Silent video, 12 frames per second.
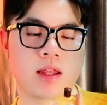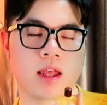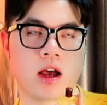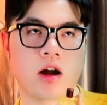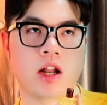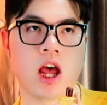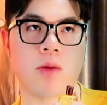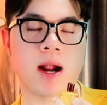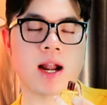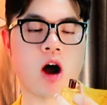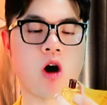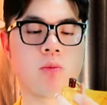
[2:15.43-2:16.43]
thì họ đều
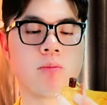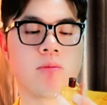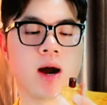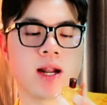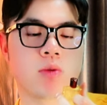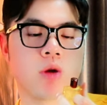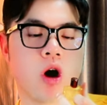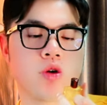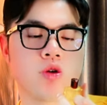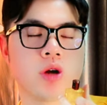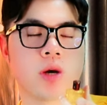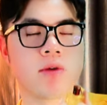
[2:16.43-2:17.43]
bắt đầu bởi nồng độ
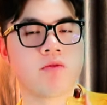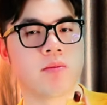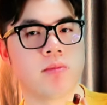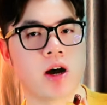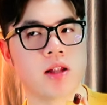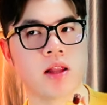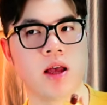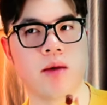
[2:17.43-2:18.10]
Eau de Parfum hết.